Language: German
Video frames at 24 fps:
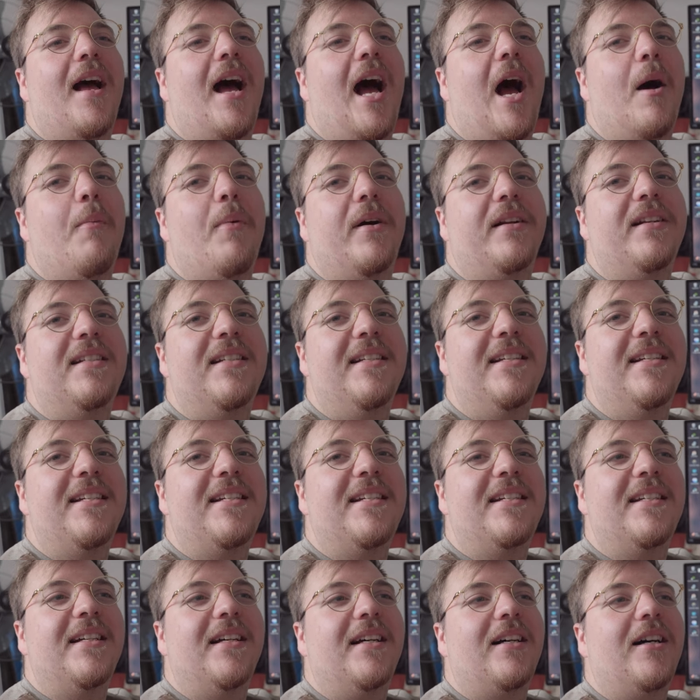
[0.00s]
Aber an
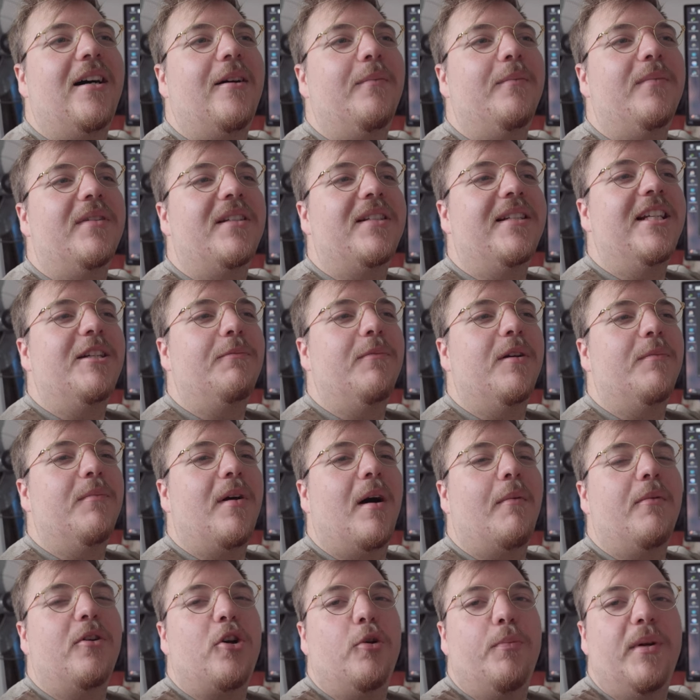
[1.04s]
sich ähm, ziehe ich mir
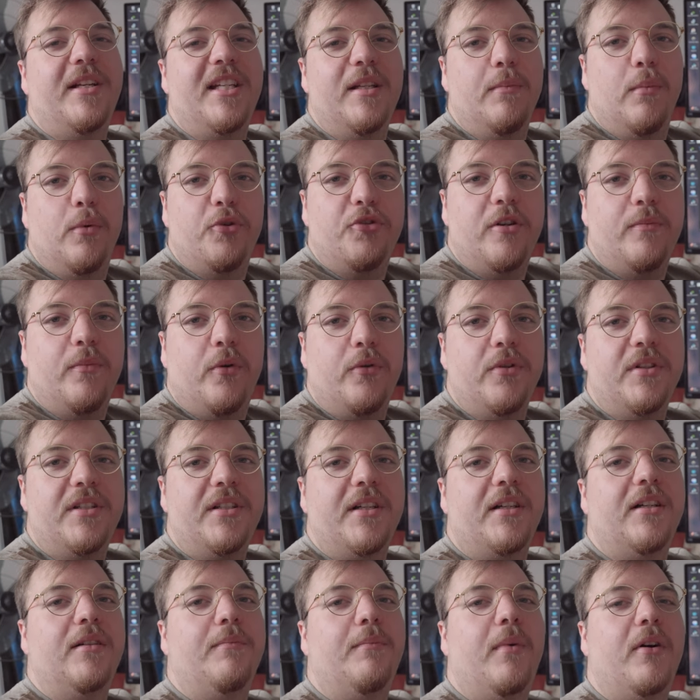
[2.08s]
immer einen kompletten Imagefilm
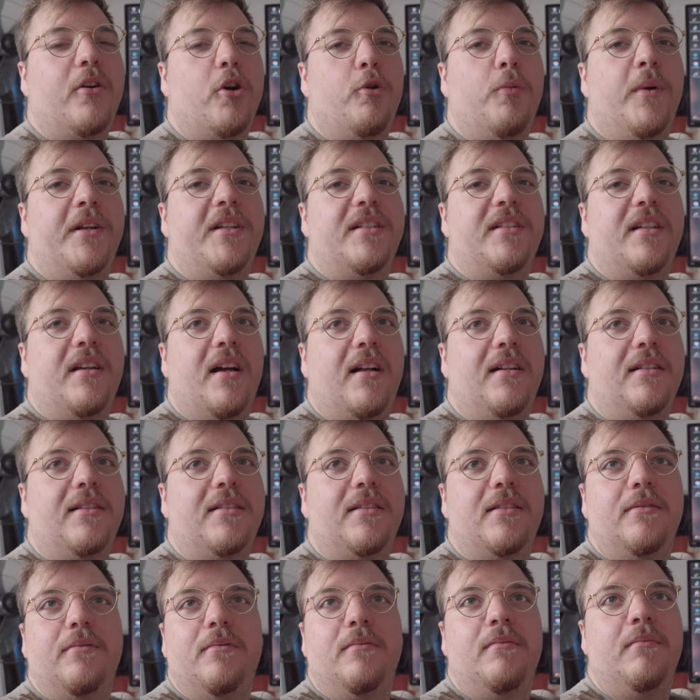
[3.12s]
runter, mache komplett das
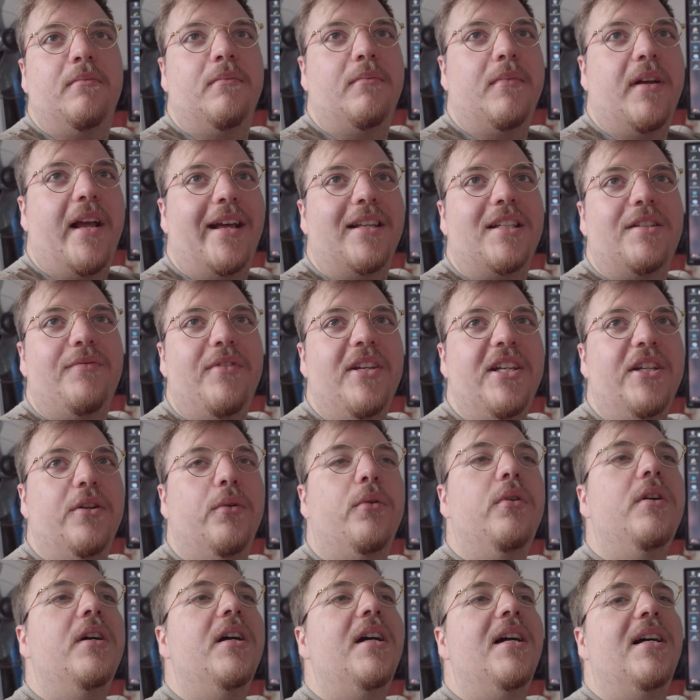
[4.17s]
als erstes
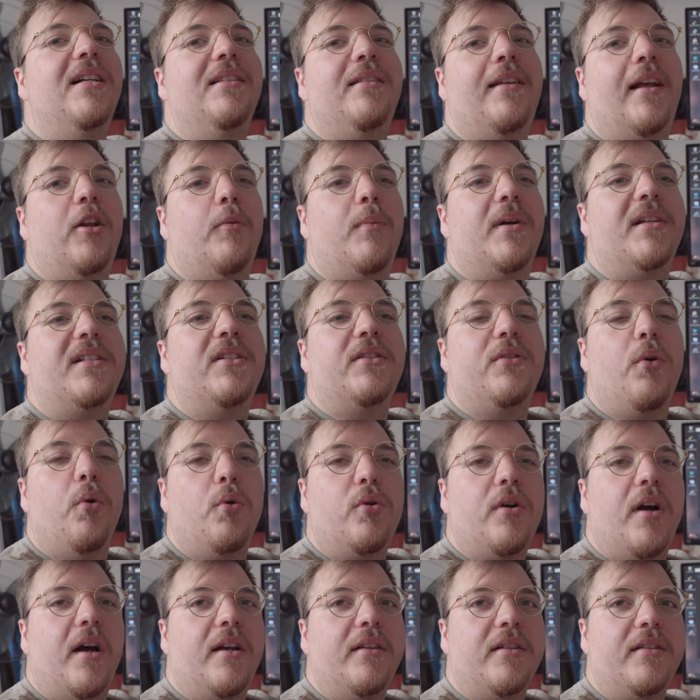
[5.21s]
Video, dann nochmal das
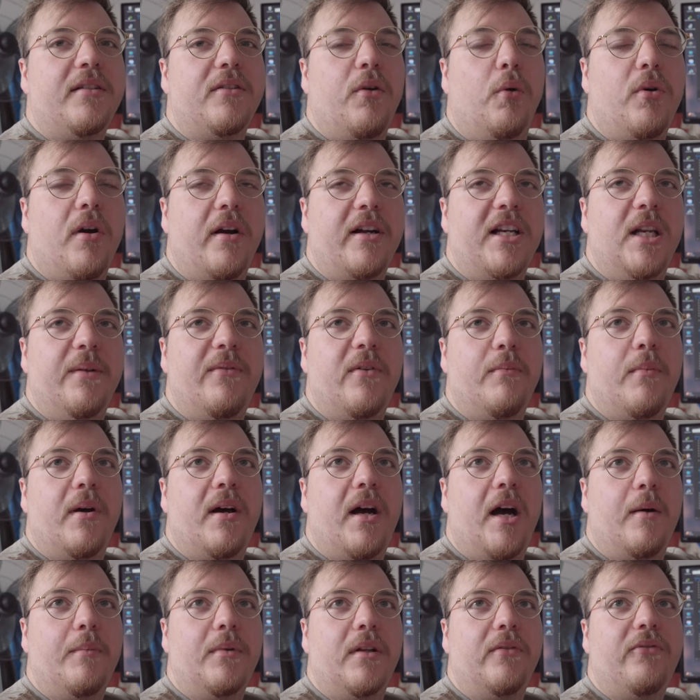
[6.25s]
Hochkant-Clip immer
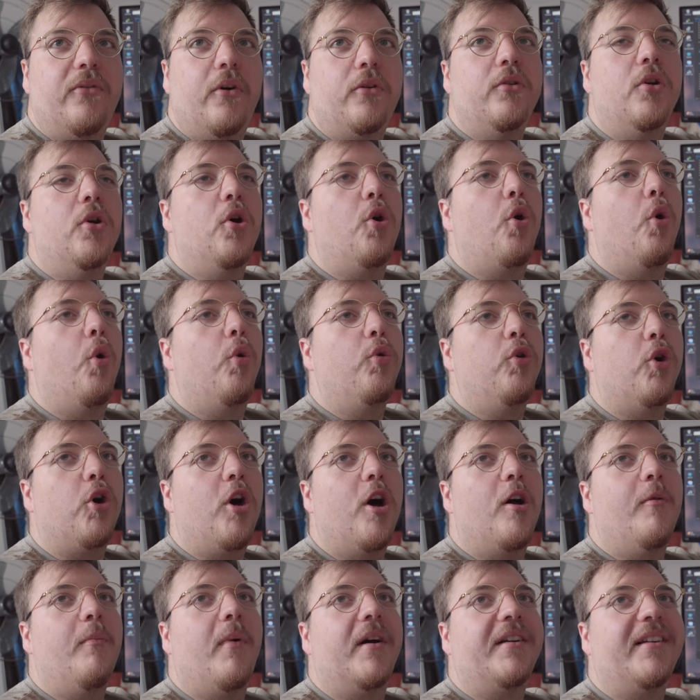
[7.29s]
haben davon und noch
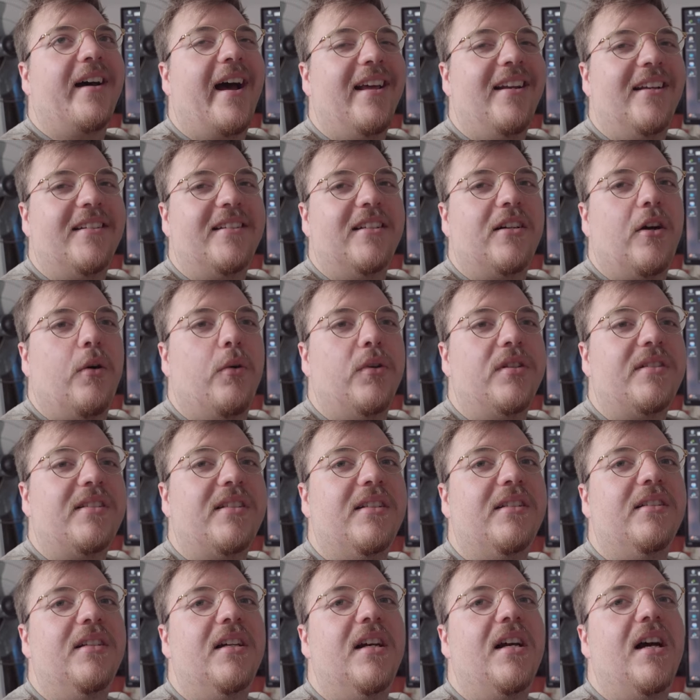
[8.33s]
einmal ein Highlight daraus
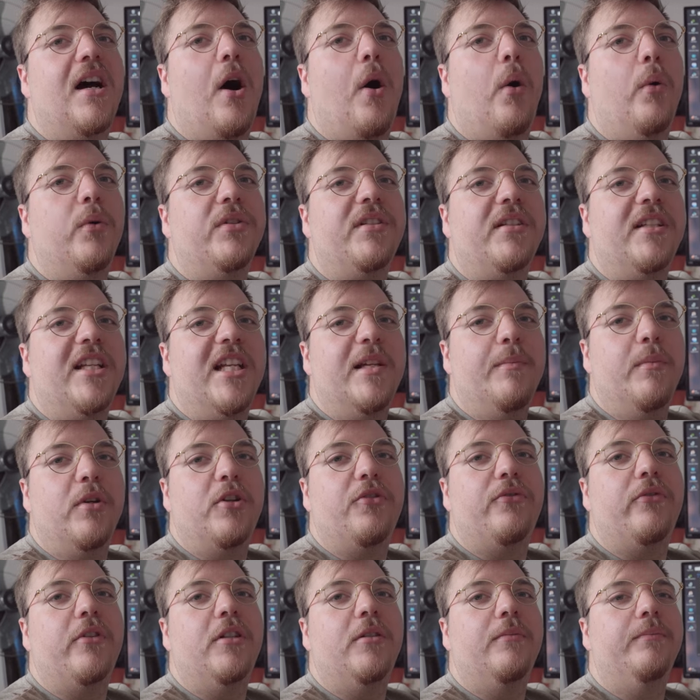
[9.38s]
ziehen, aus den
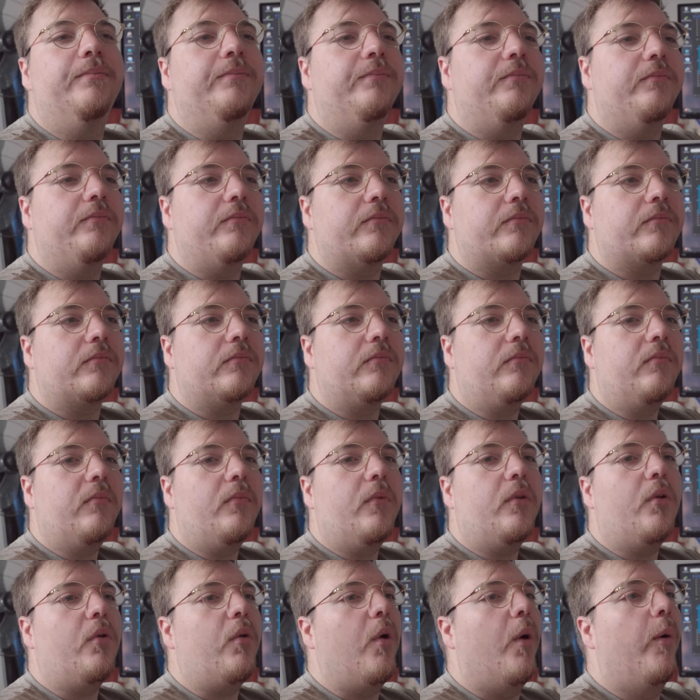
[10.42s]
Imagefilmen,
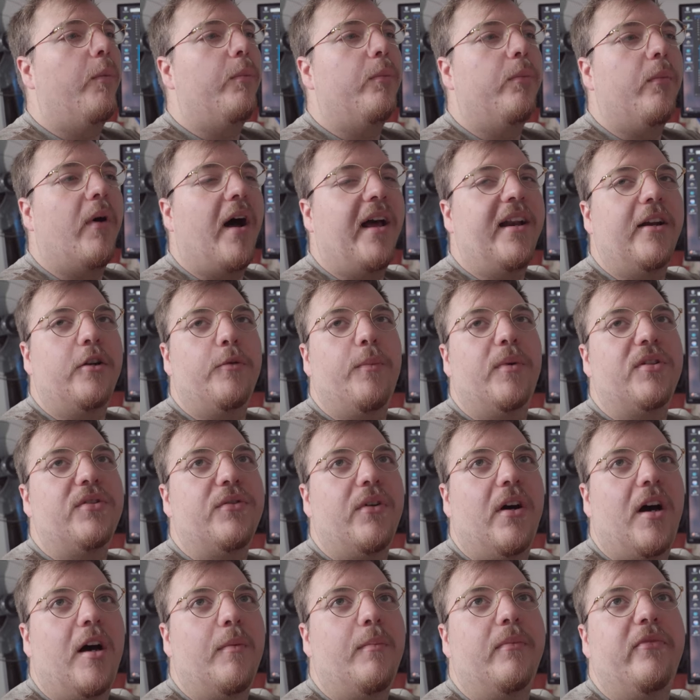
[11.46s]
um Highlight nochmal
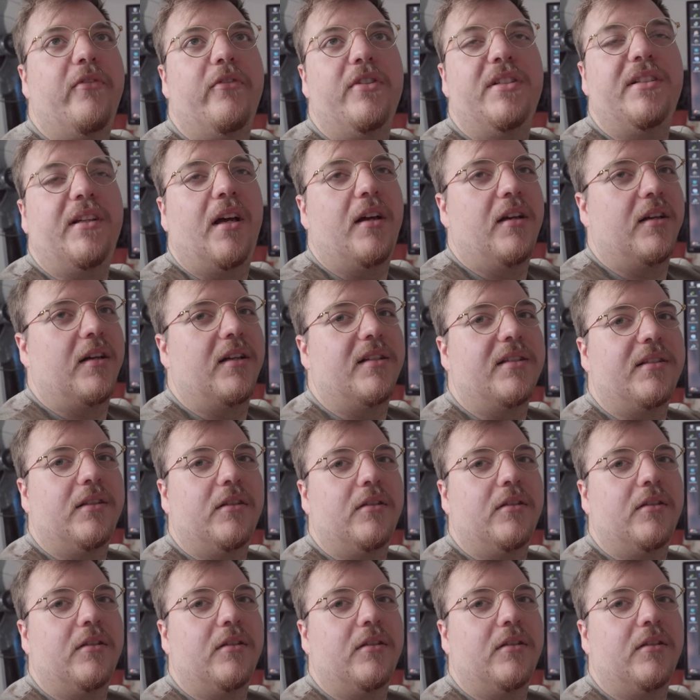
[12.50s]
zu haben fürs 3